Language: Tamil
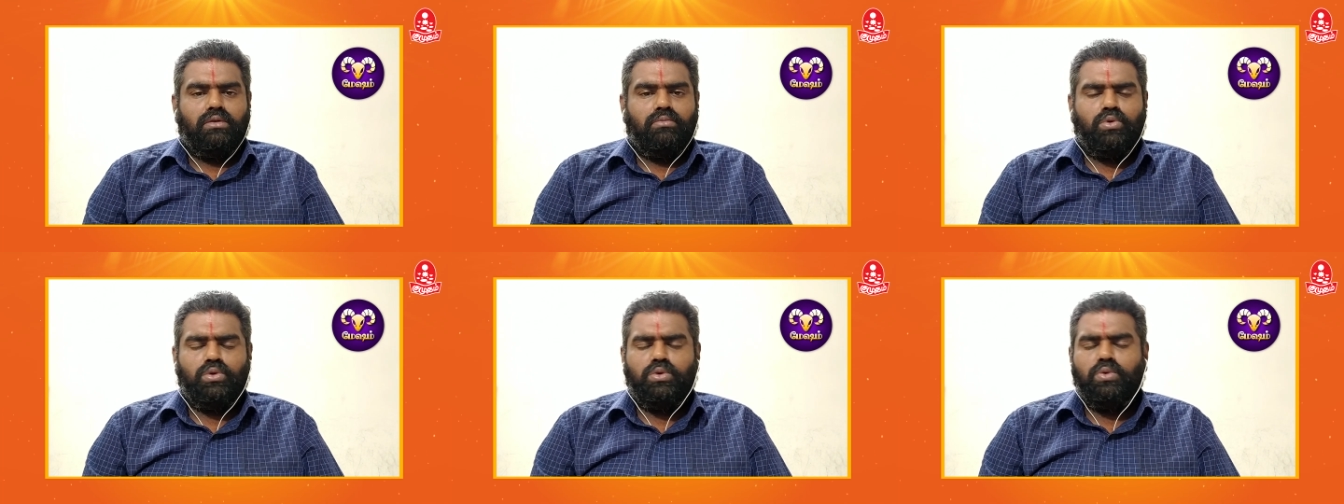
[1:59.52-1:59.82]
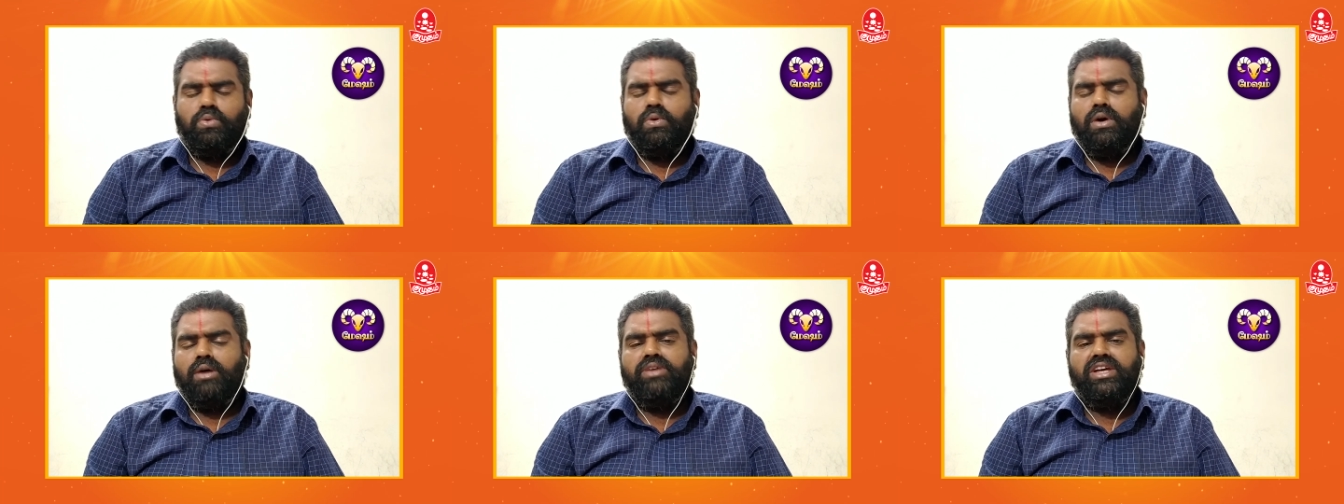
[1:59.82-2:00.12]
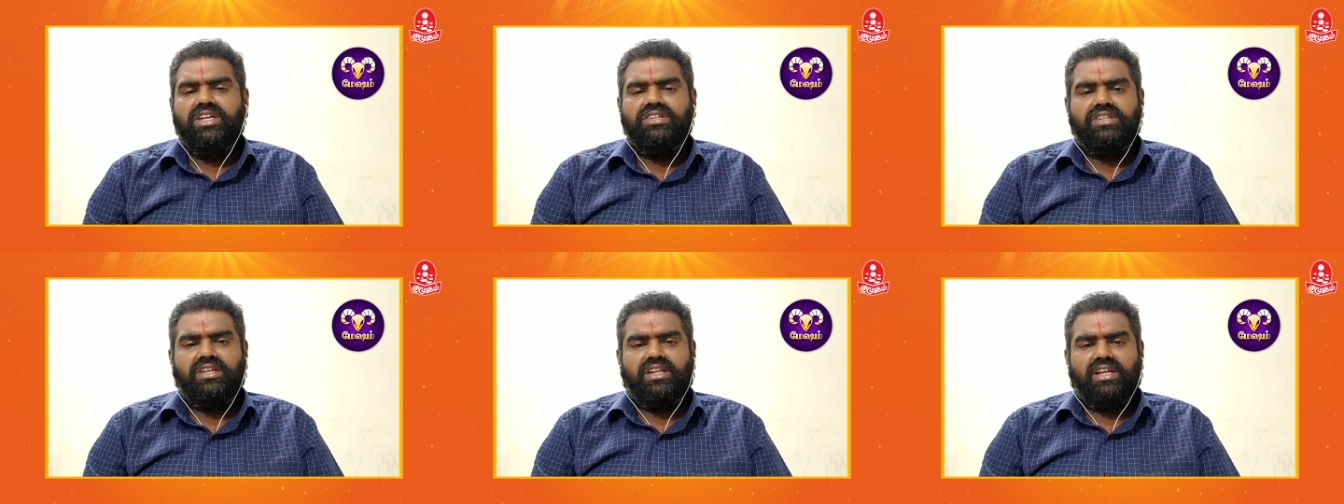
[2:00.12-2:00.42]
பொதுவாக
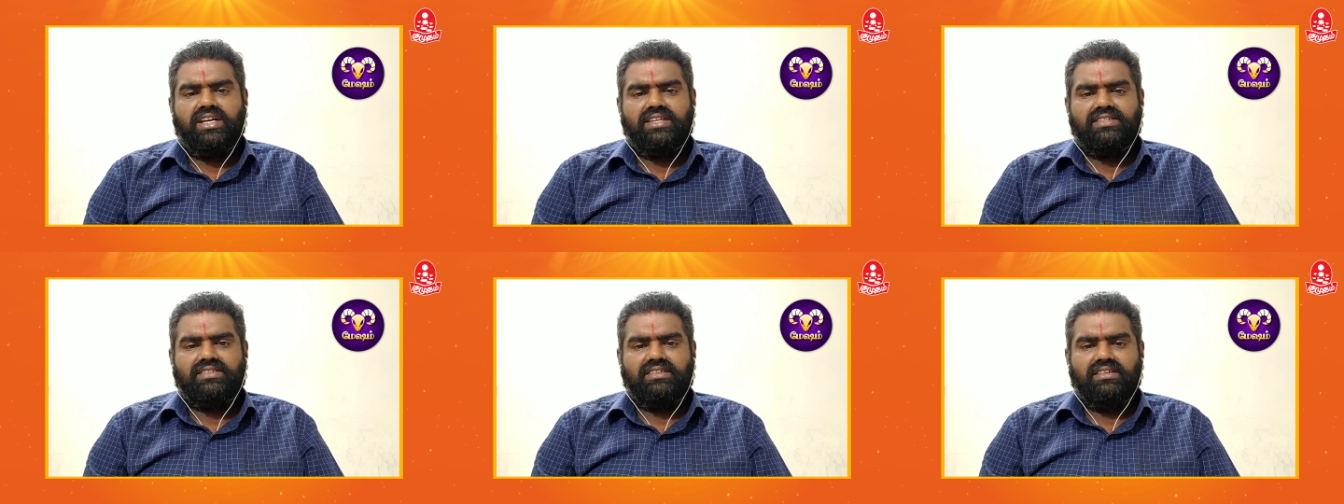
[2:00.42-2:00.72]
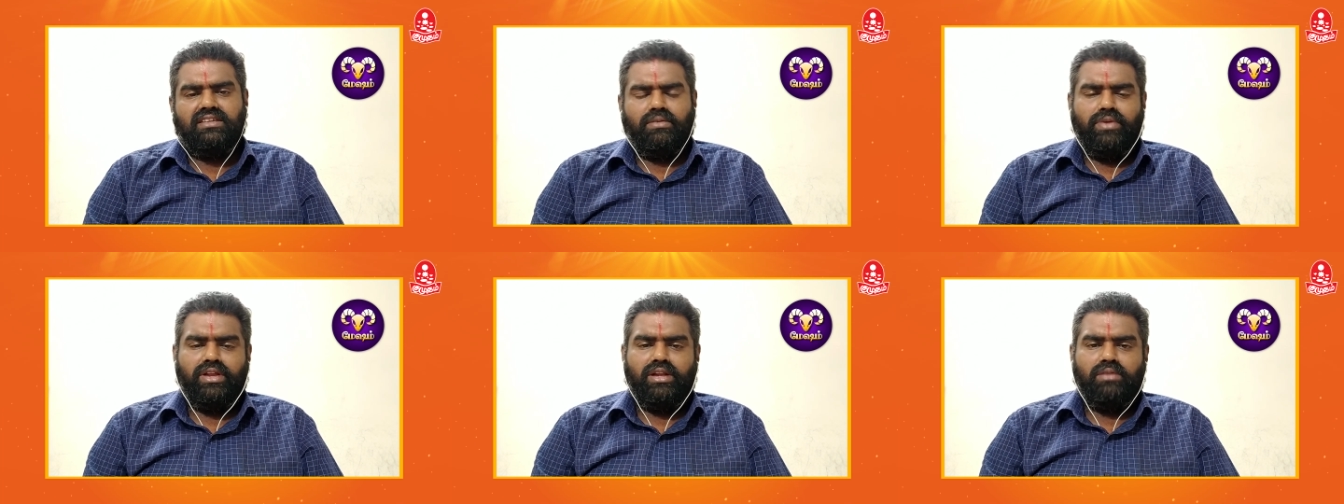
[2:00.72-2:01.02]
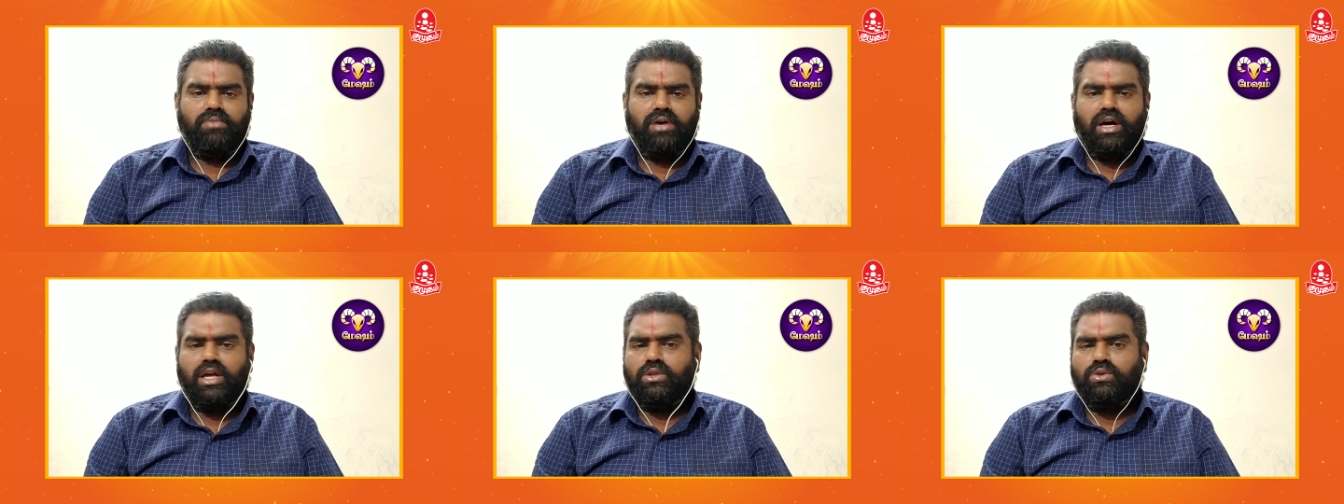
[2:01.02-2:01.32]
மேஷராசி
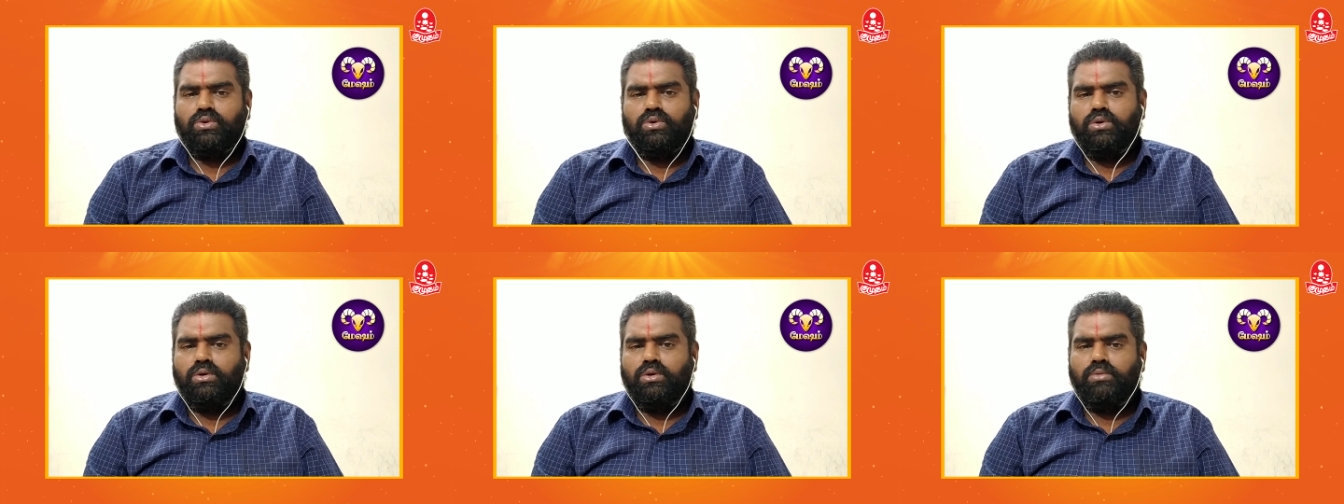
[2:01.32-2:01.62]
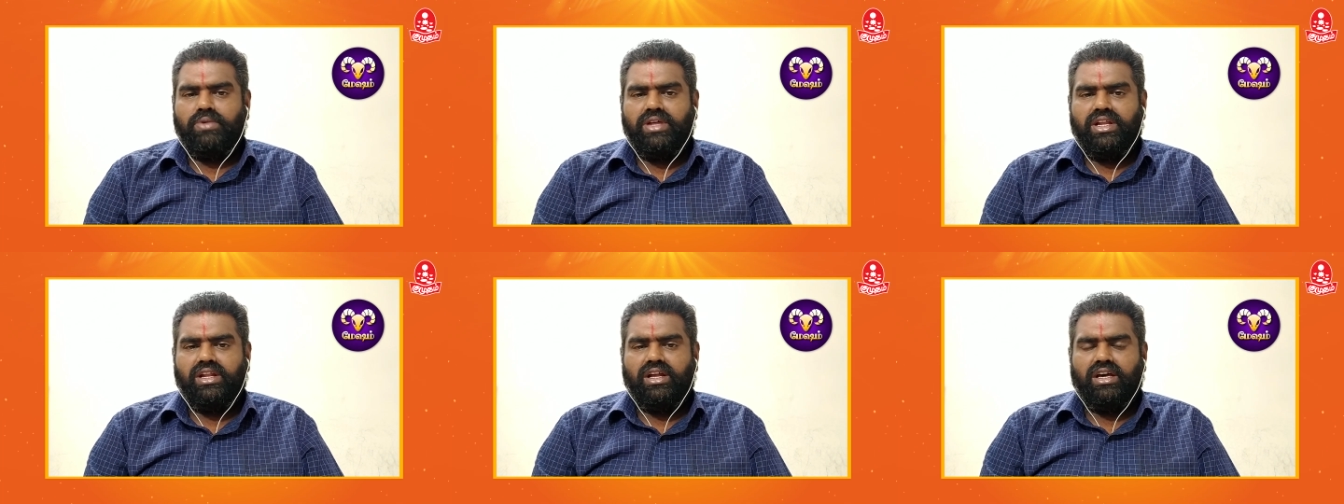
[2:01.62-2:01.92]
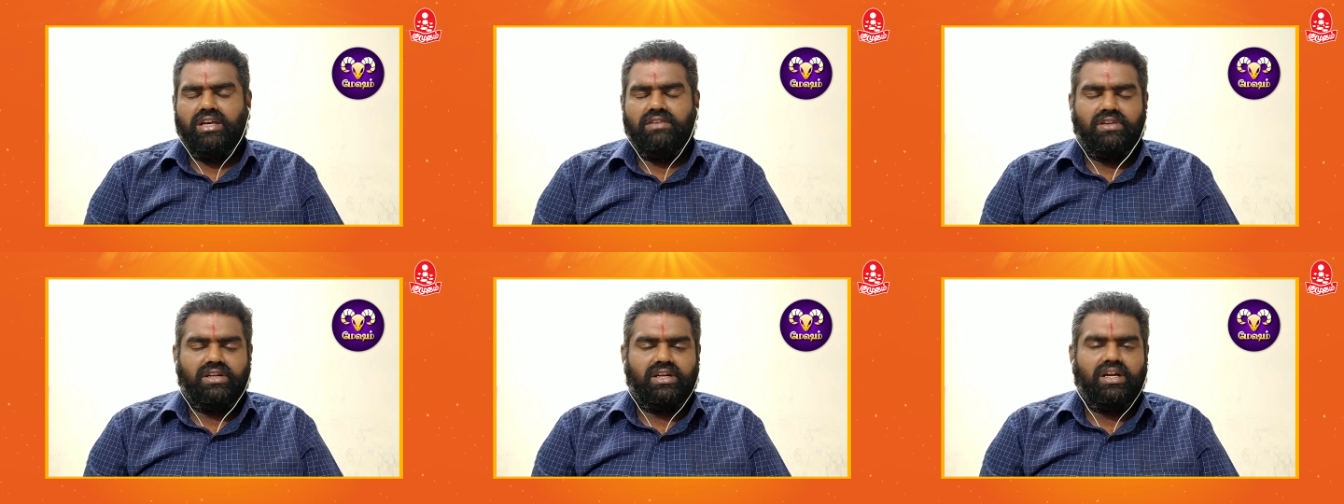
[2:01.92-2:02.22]
அப்படின்னு பார்த்தோம் அப்படின்னா
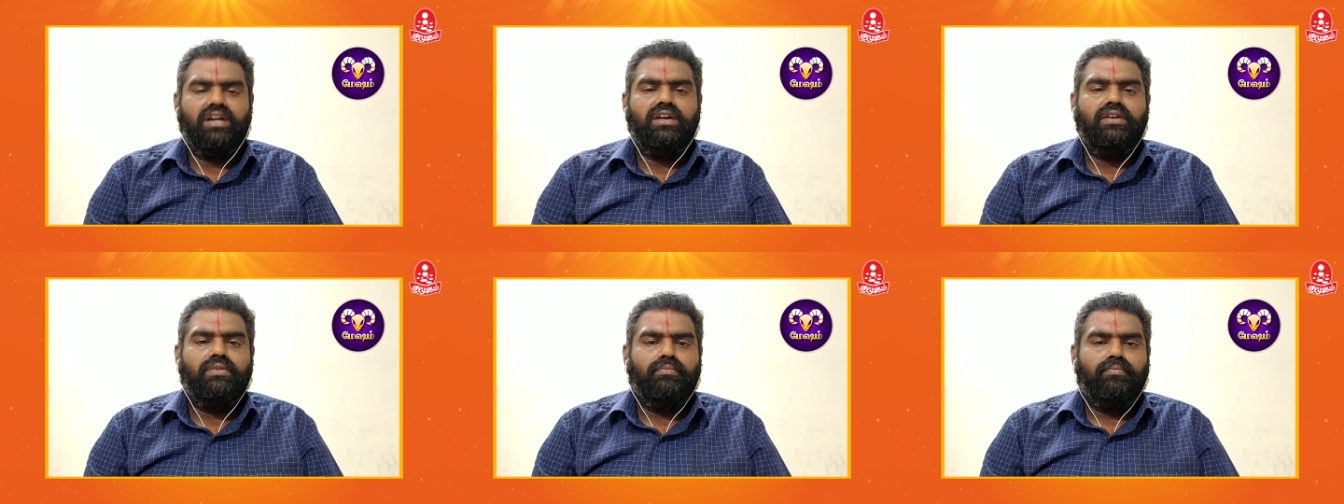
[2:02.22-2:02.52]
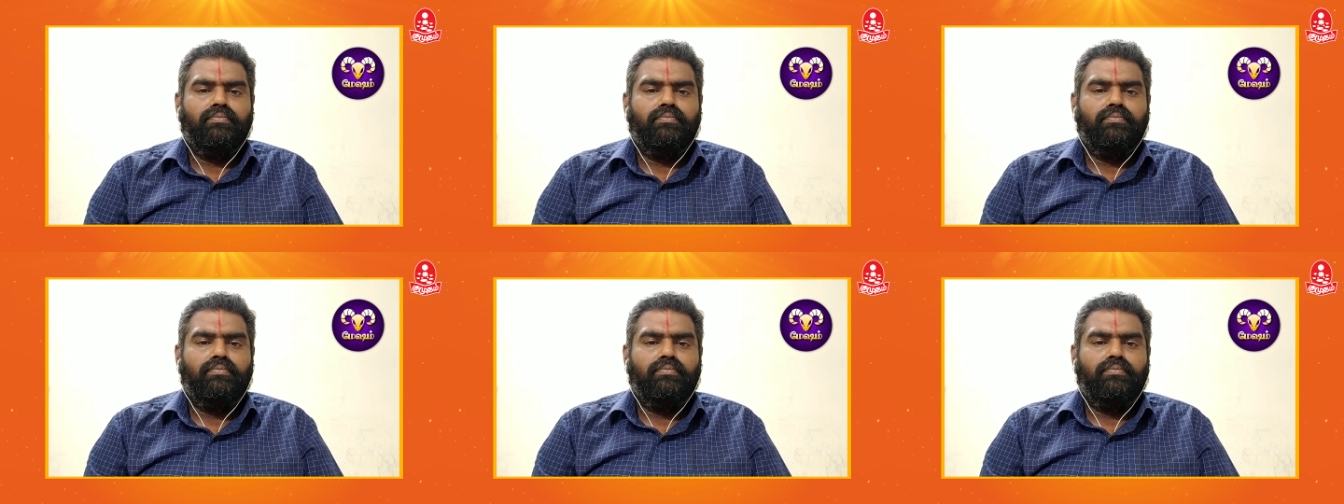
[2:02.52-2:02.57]
இவர்கள்